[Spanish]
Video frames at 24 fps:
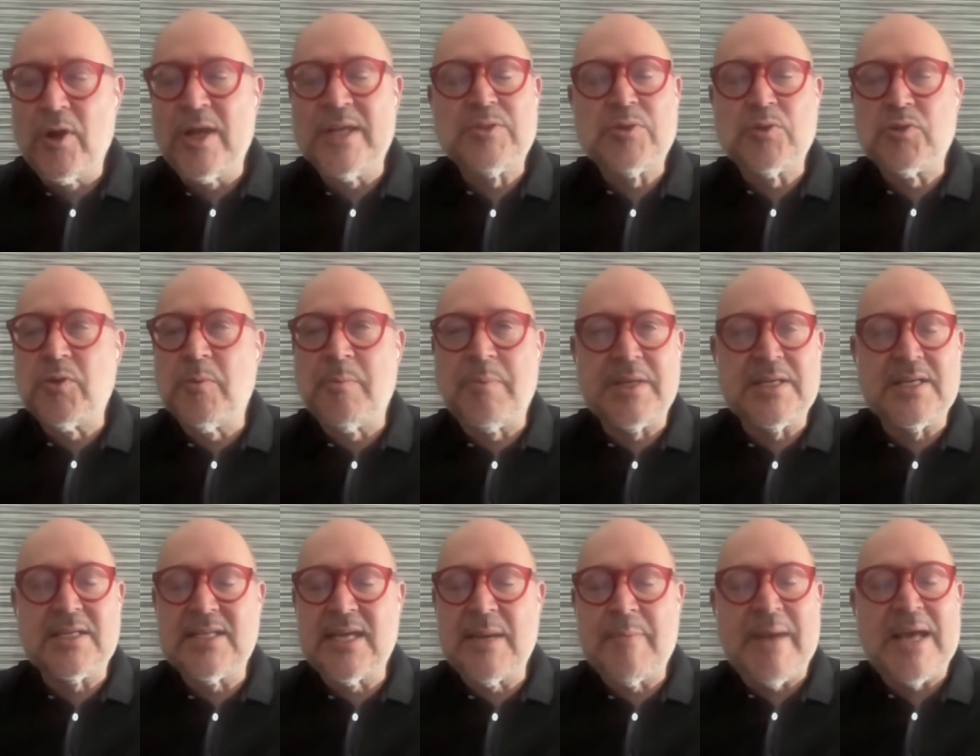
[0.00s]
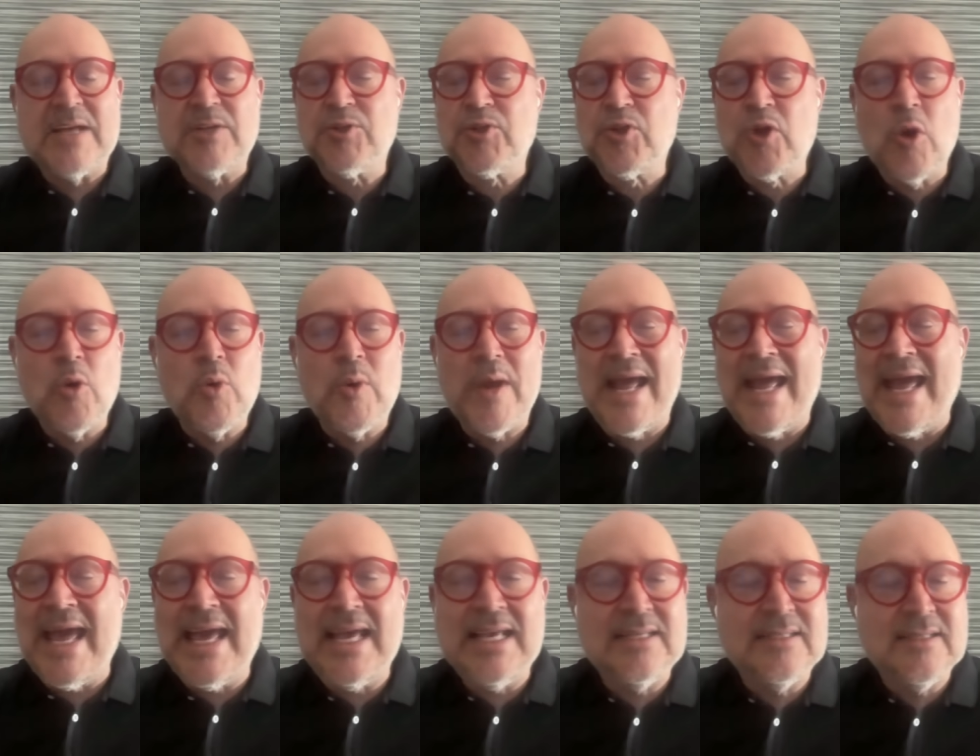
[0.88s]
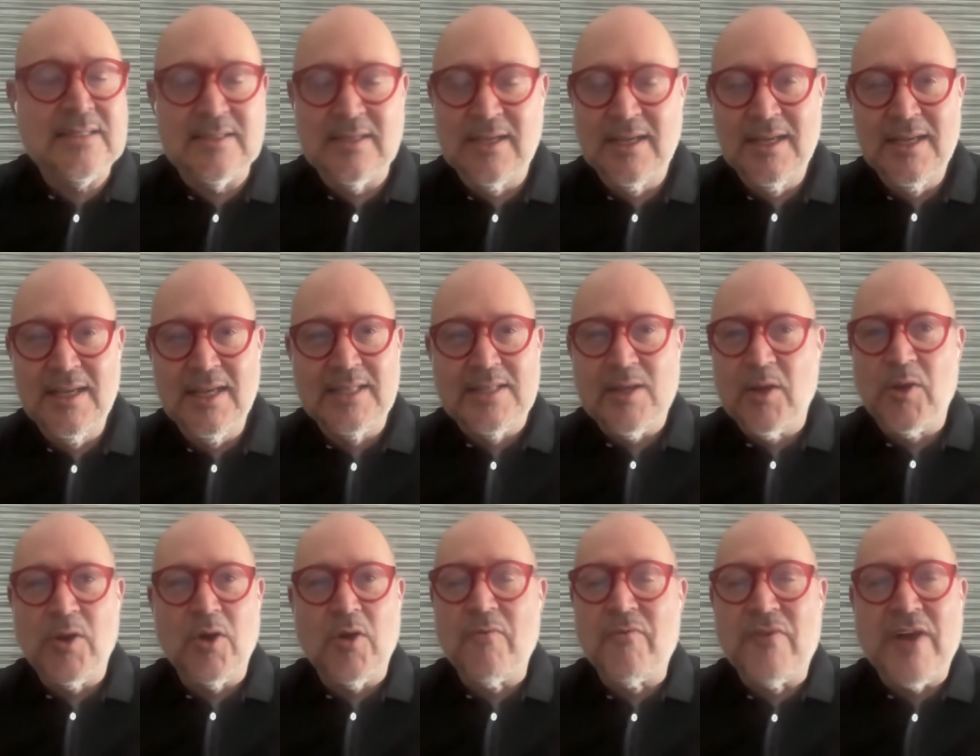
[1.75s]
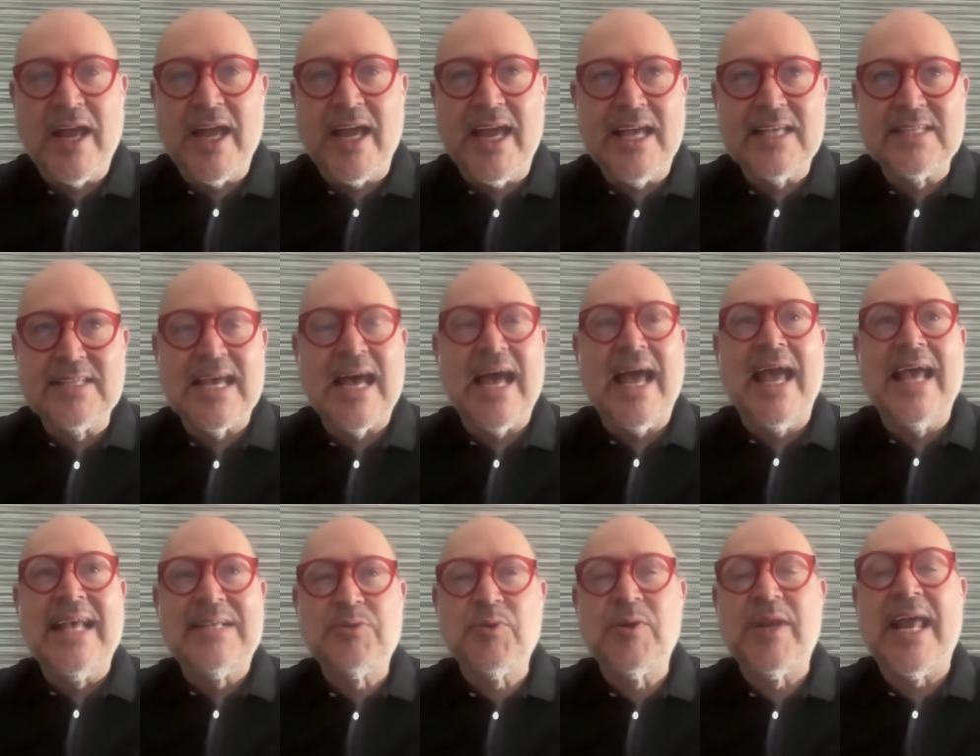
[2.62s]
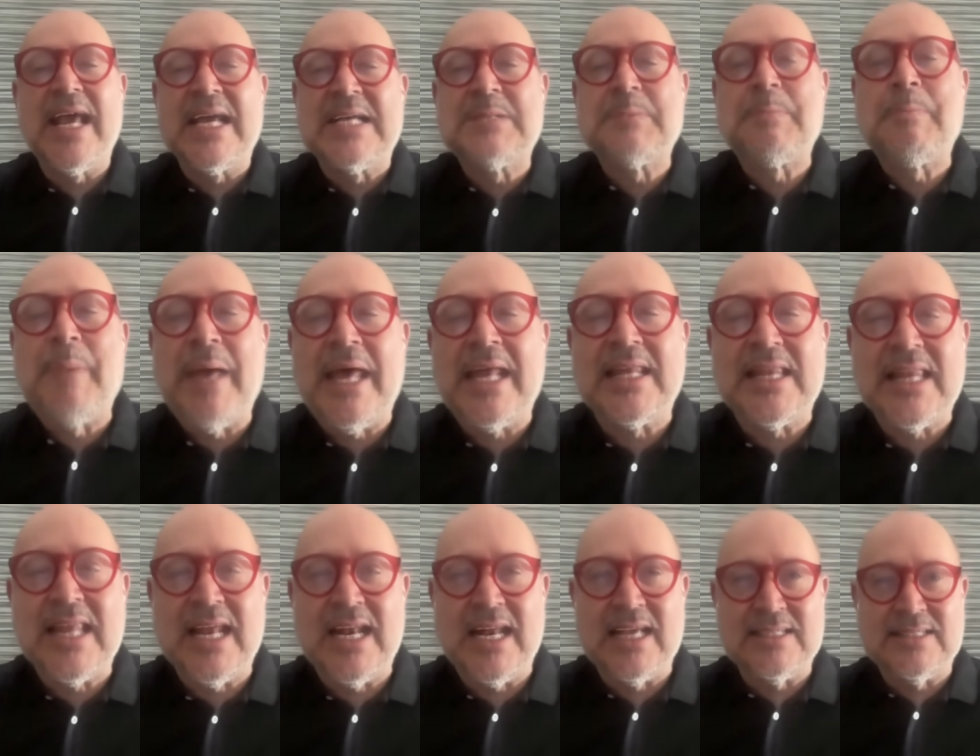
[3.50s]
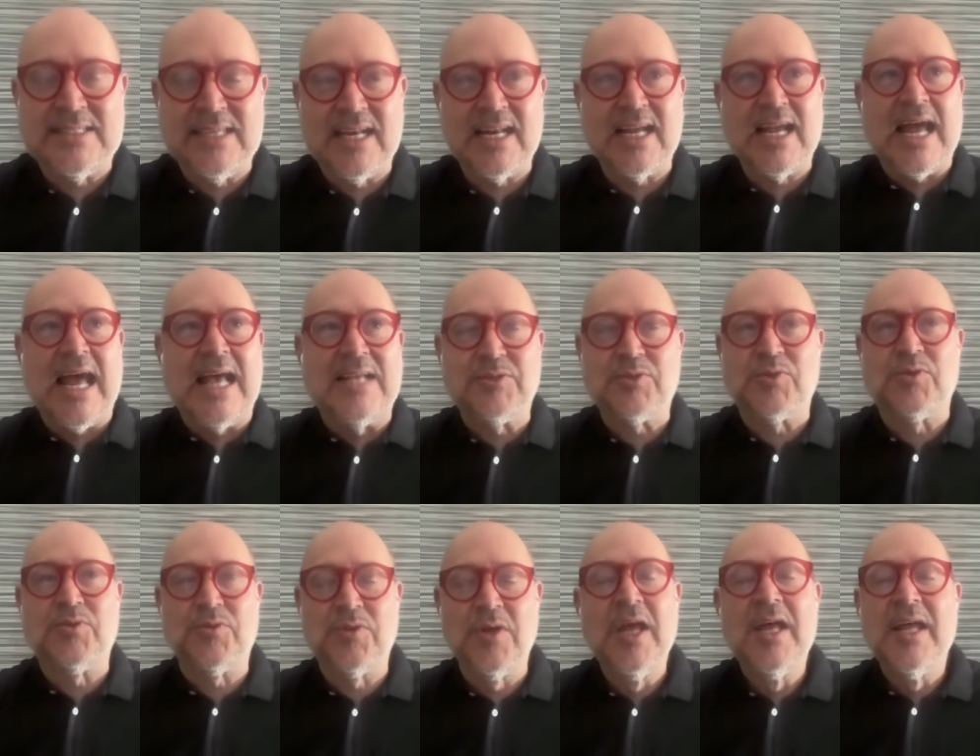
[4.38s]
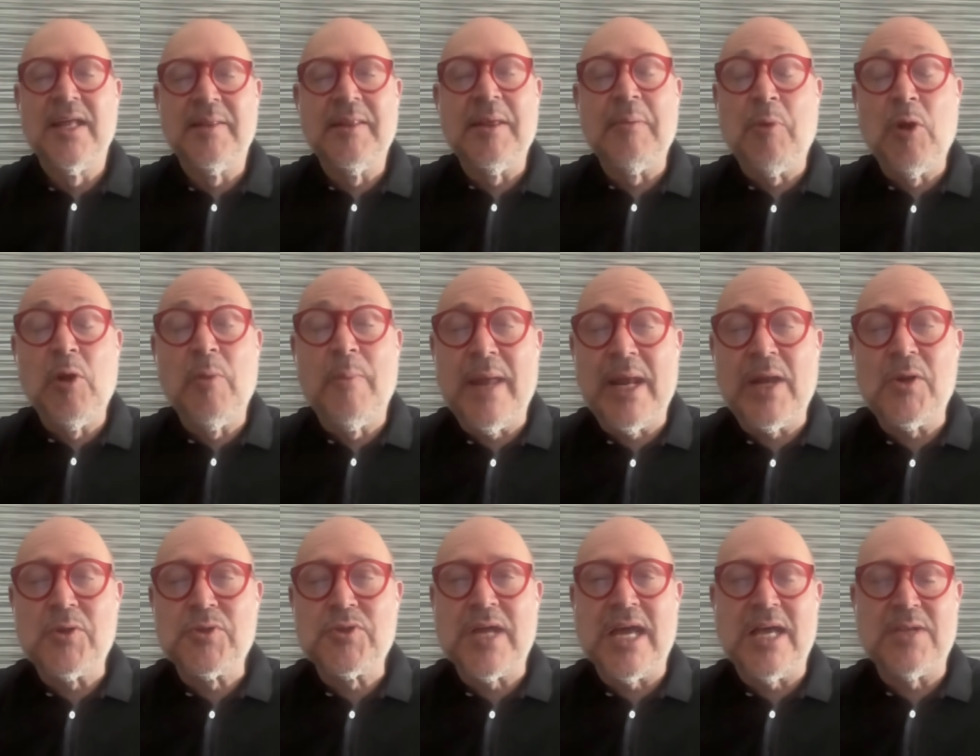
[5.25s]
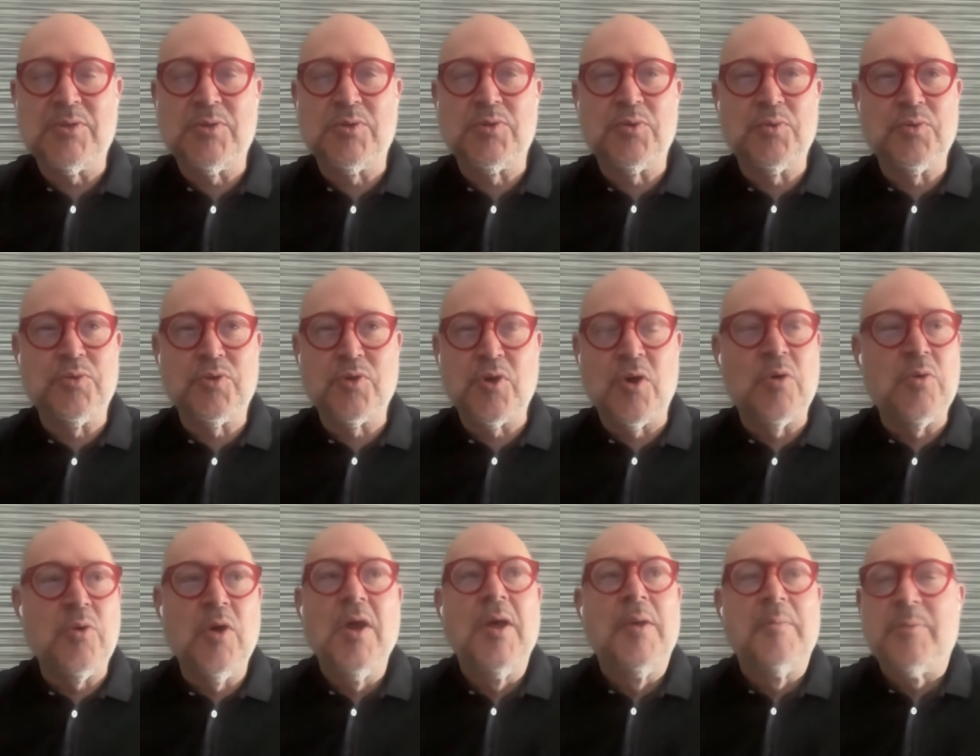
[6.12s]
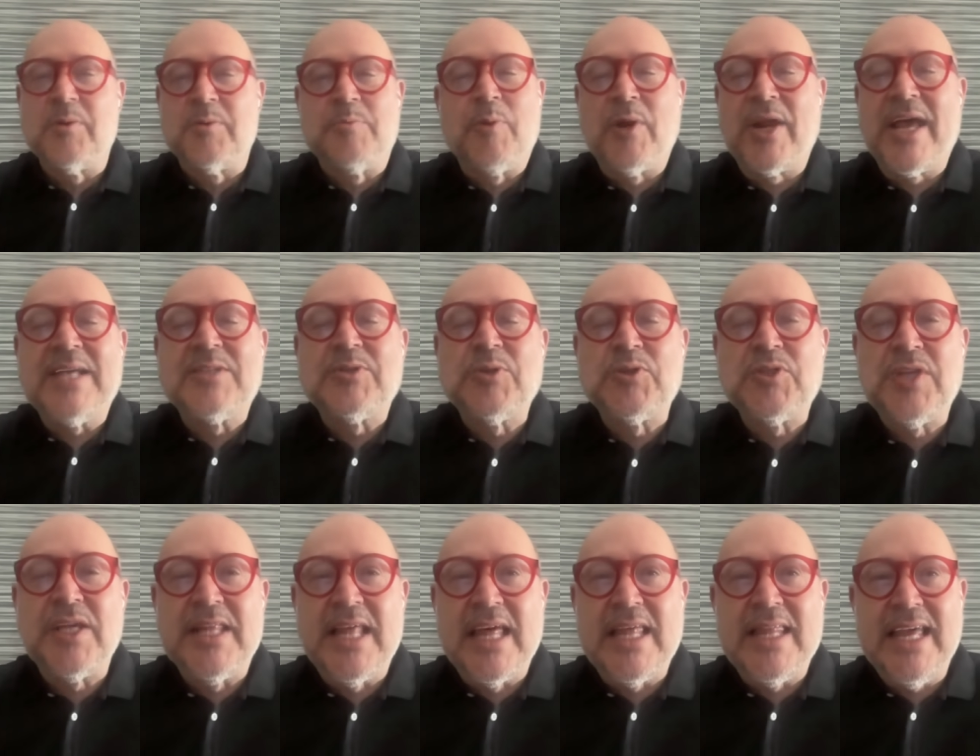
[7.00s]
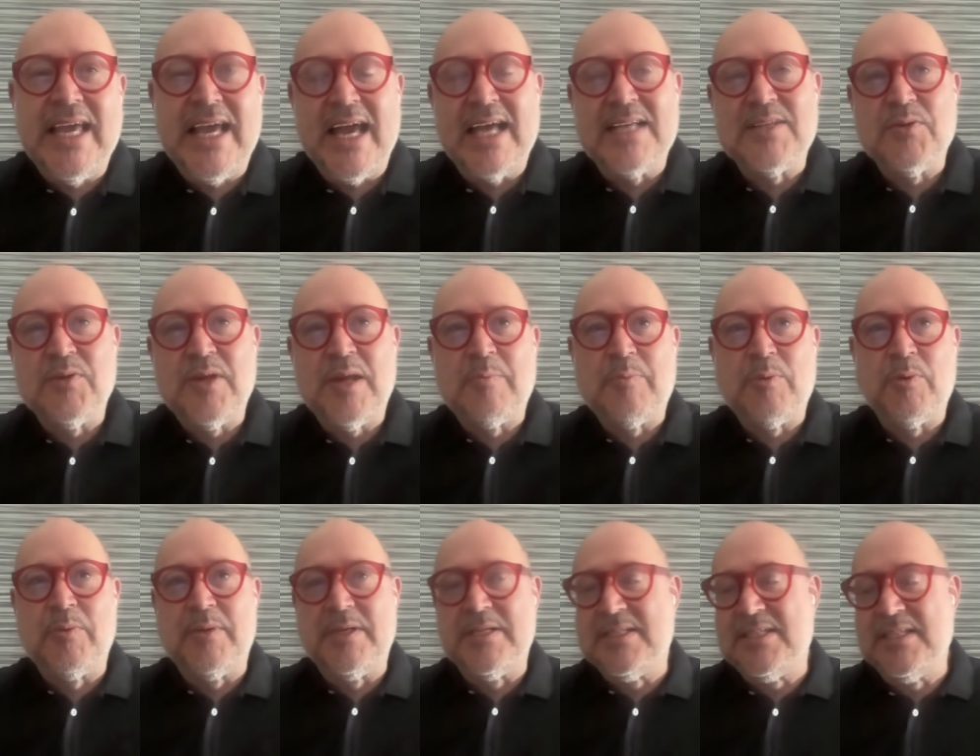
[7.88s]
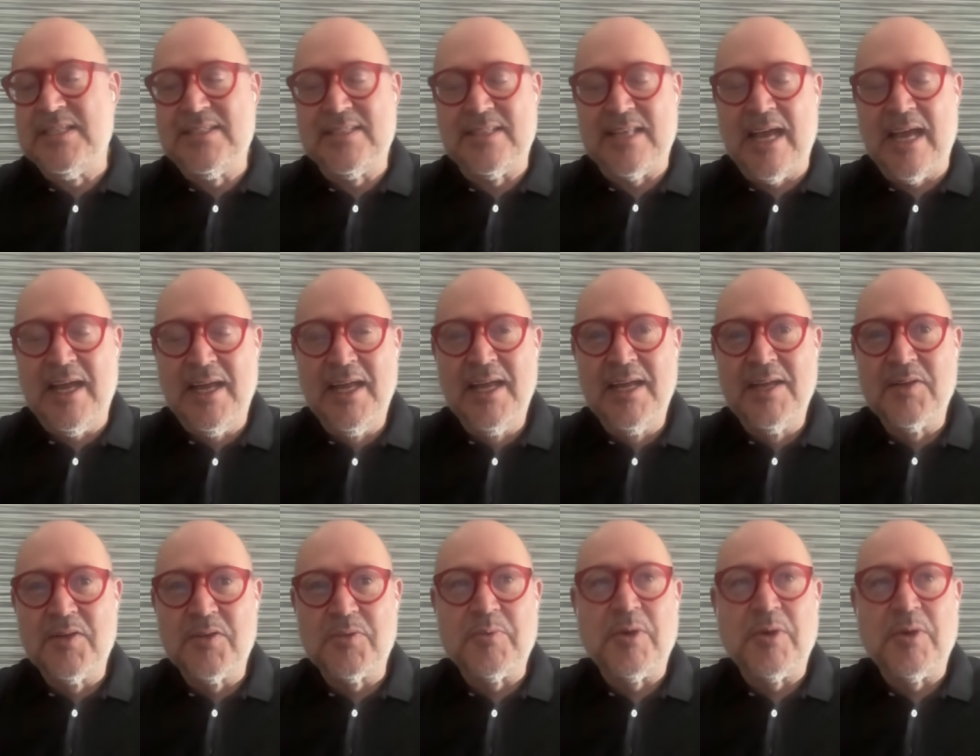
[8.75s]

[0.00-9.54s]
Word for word: Por eso su empresa se llama Showcase y te lo digo con franqueza, es una experta en hacer casos, devolver los casos un show, pues porque eso se dedica, es una publicista.